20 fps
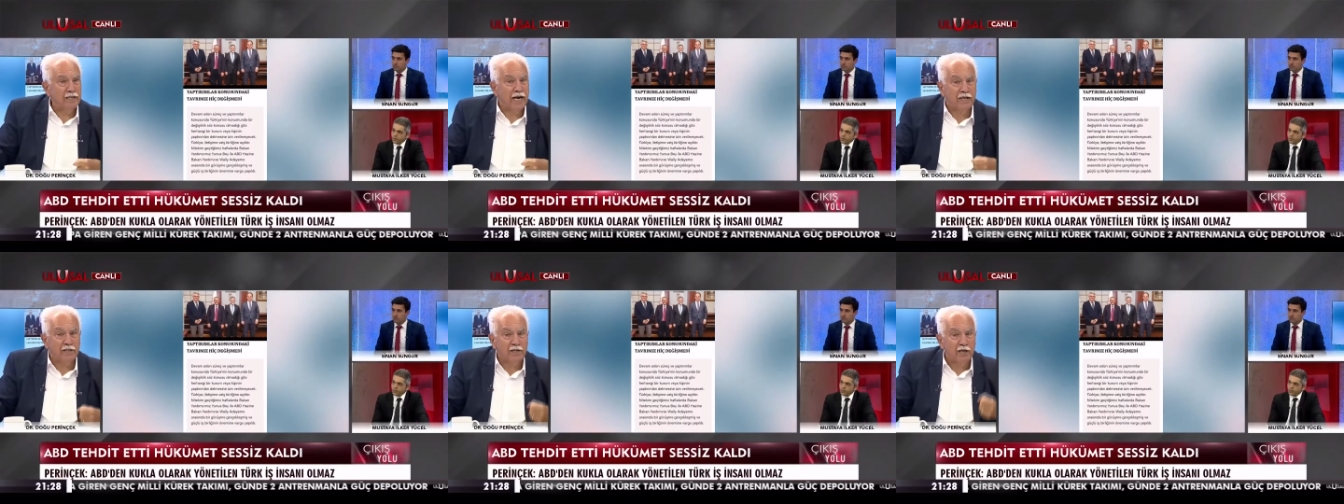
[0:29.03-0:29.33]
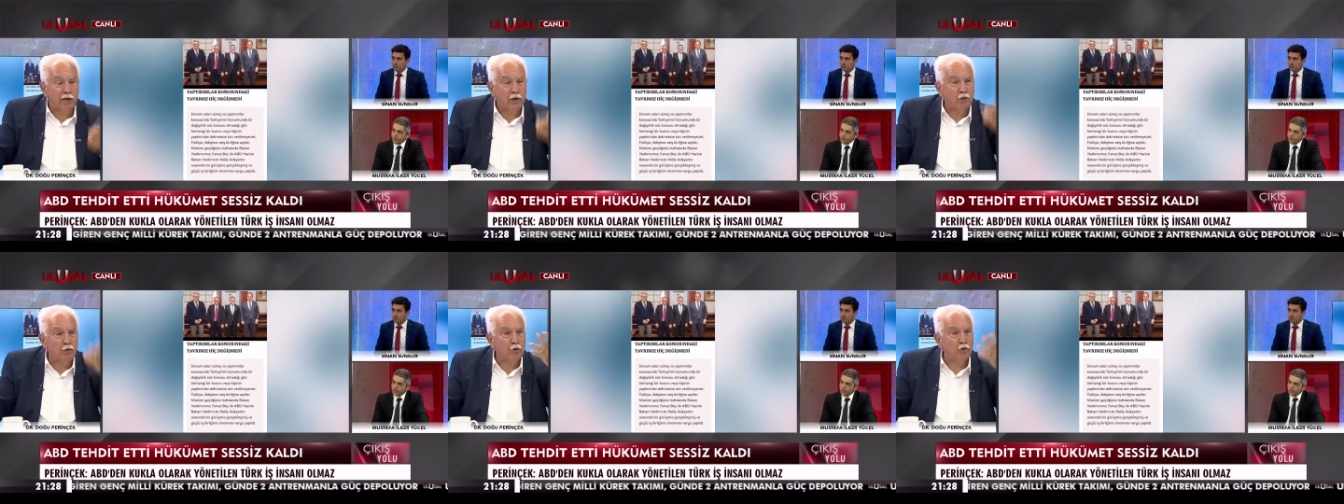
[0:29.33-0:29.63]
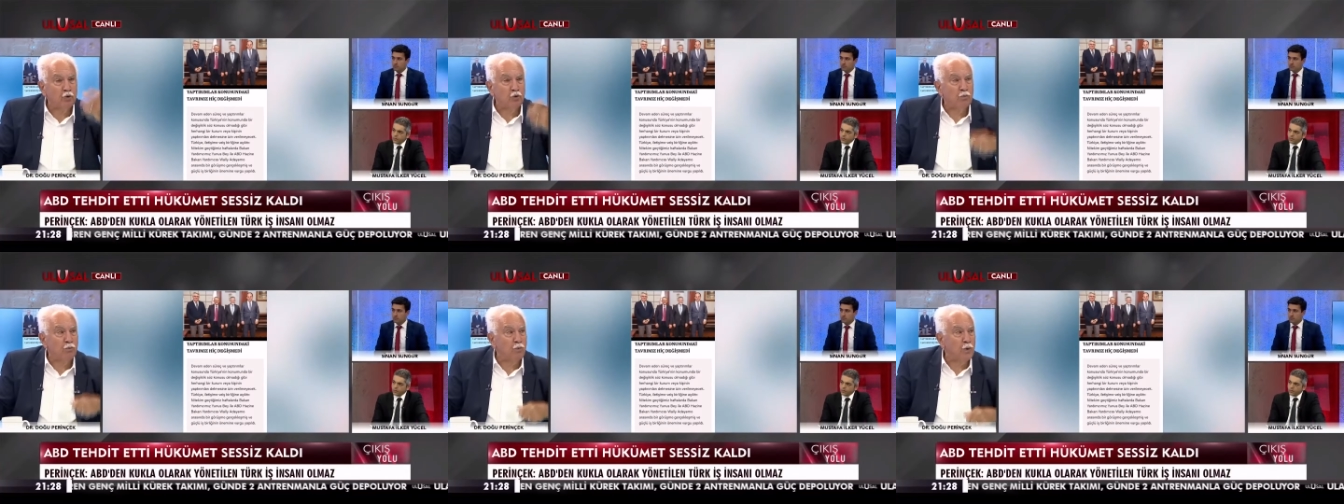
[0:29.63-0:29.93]
Nereden
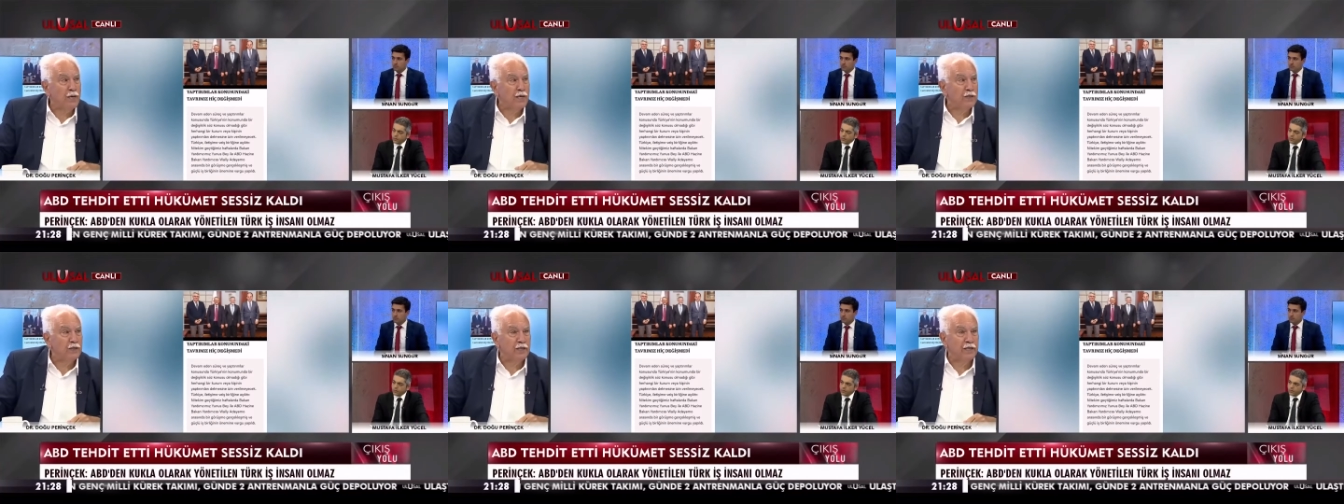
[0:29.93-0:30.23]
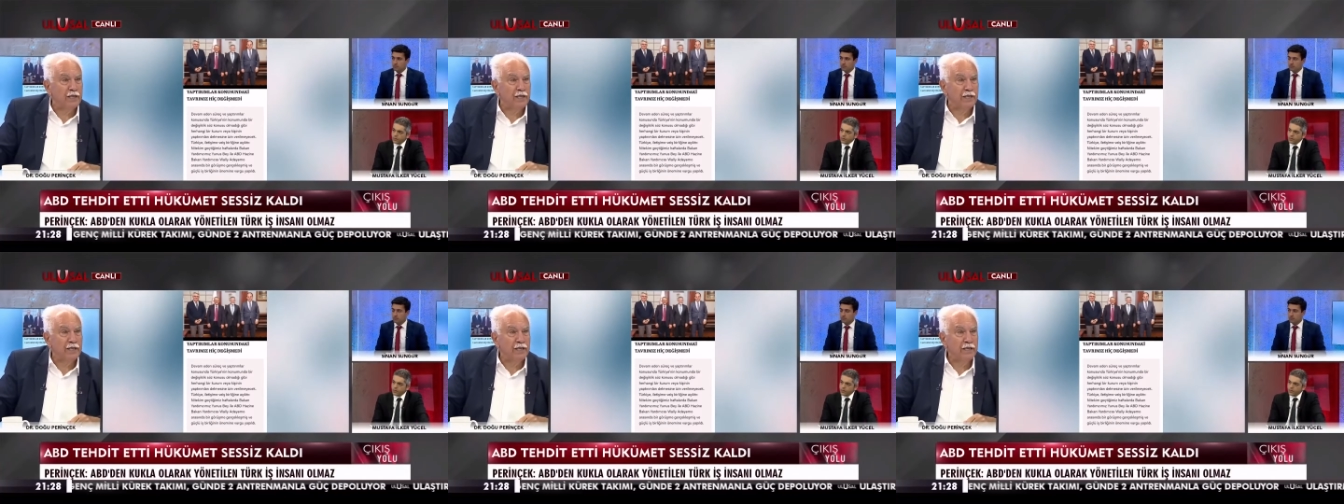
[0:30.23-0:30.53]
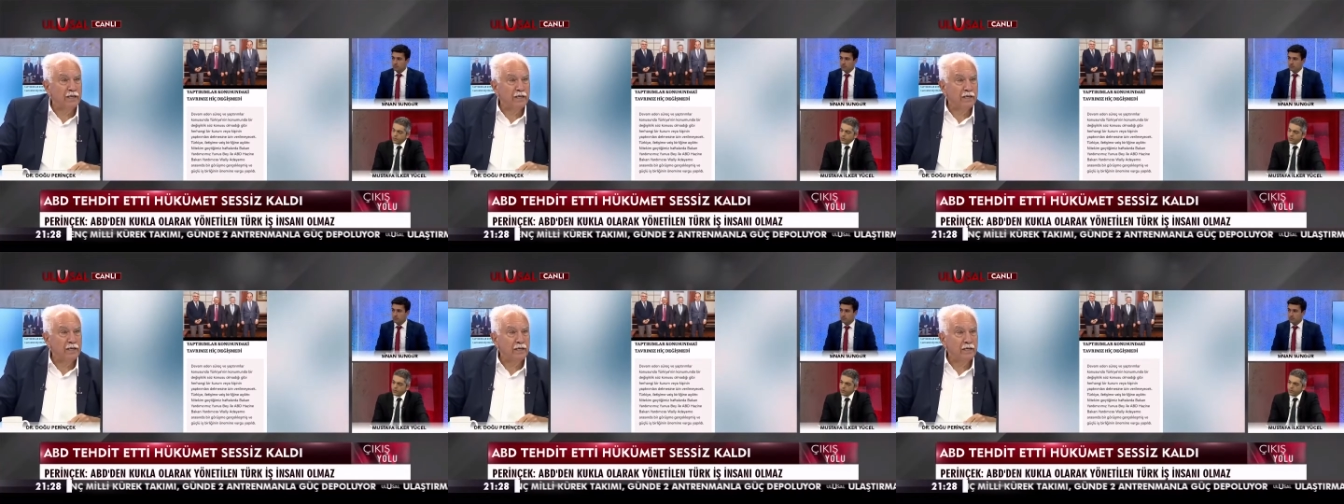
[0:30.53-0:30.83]
alıyorsun bu yetkiyi?
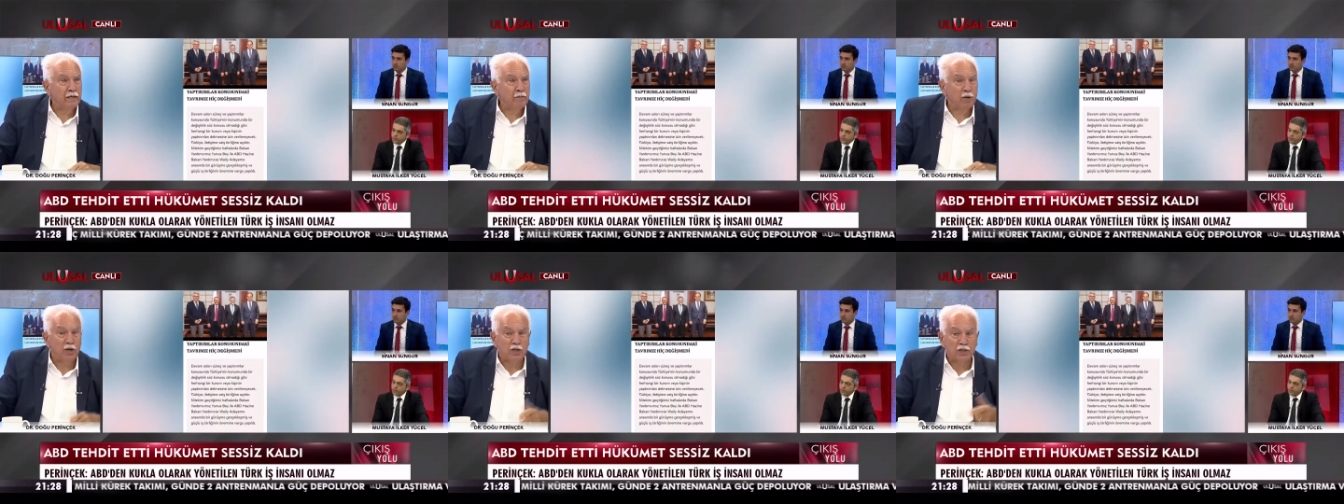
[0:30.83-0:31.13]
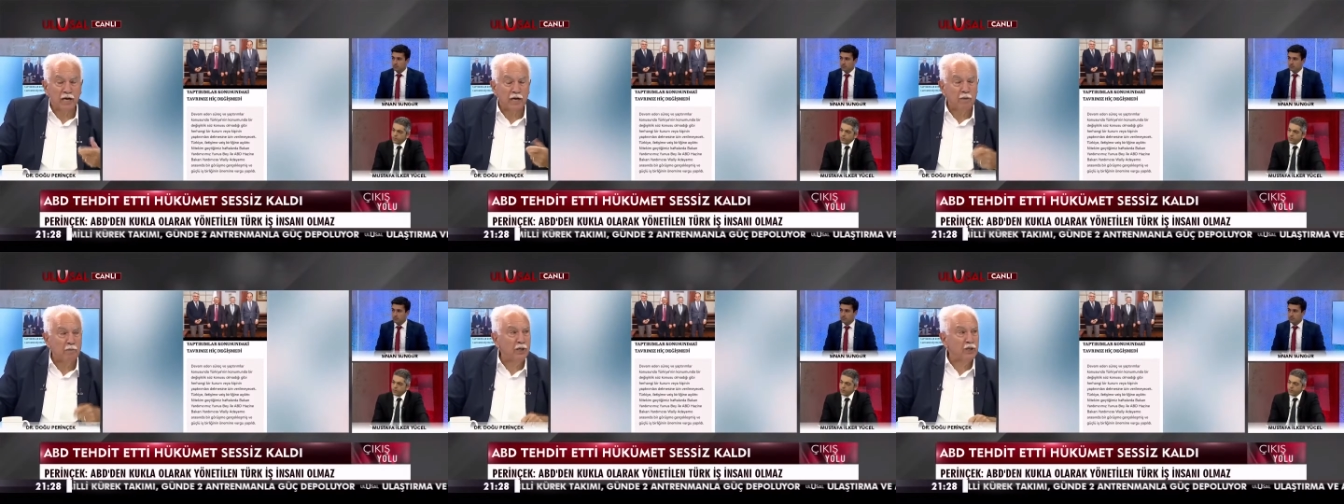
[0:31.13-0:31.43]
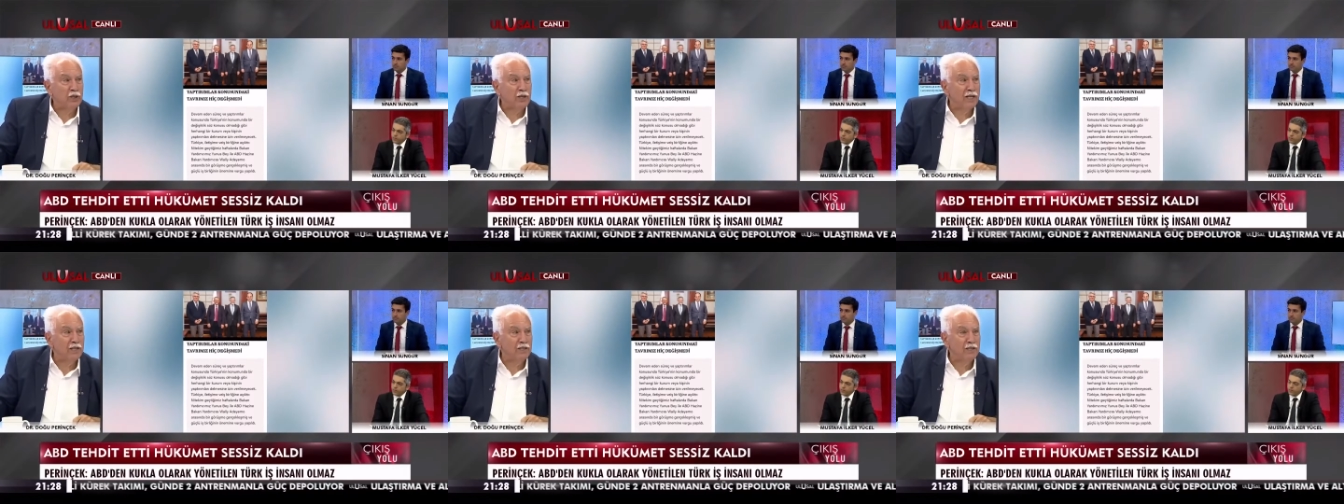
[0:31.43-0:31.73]

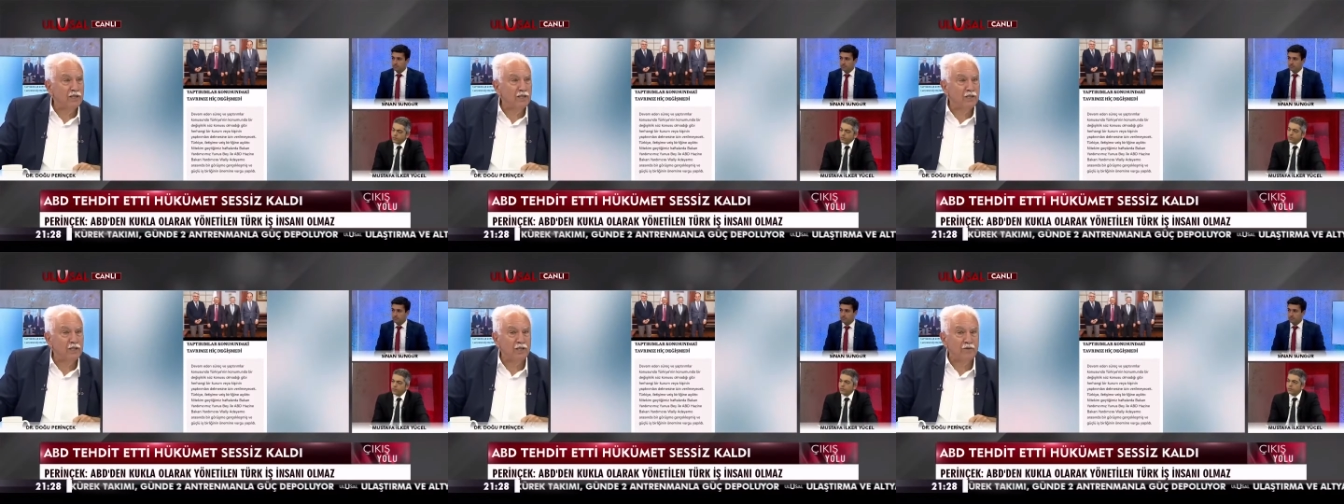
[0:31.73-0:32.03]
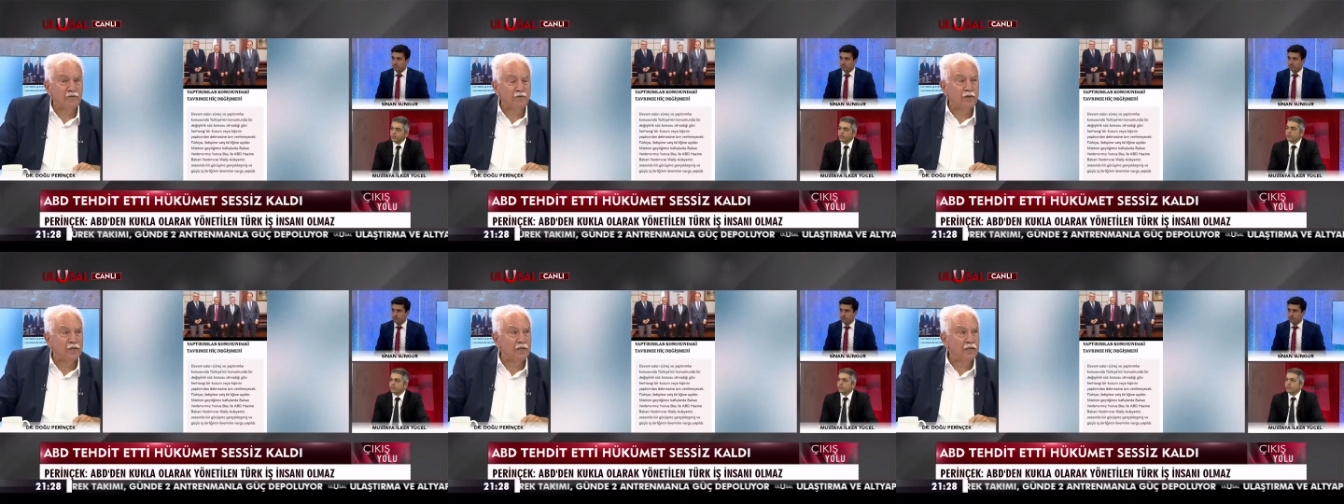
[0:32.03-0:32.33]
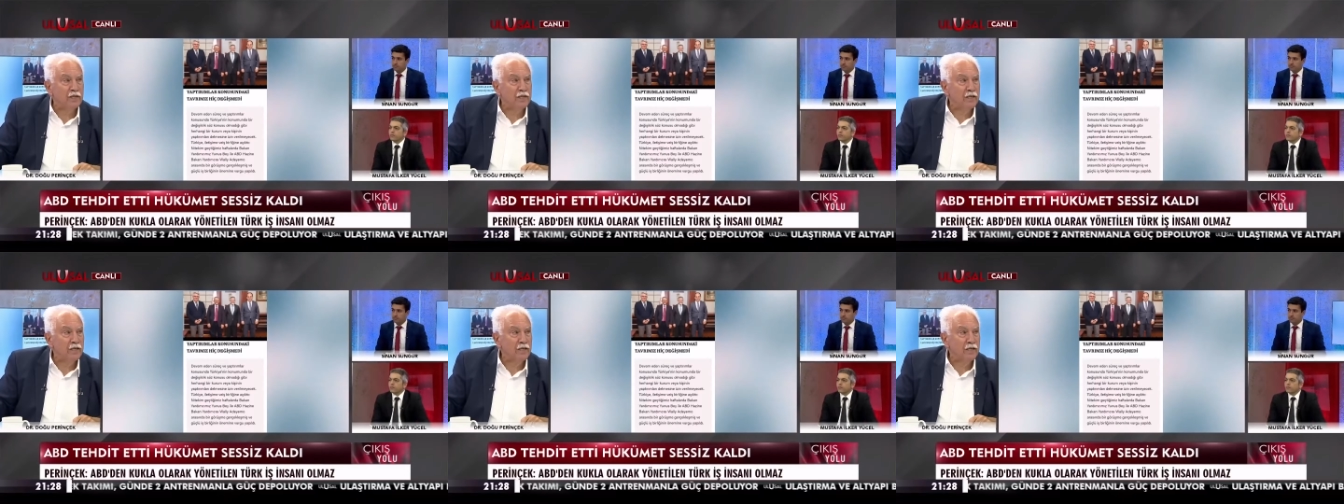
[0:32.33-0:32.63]
Başarma şansın sıfır.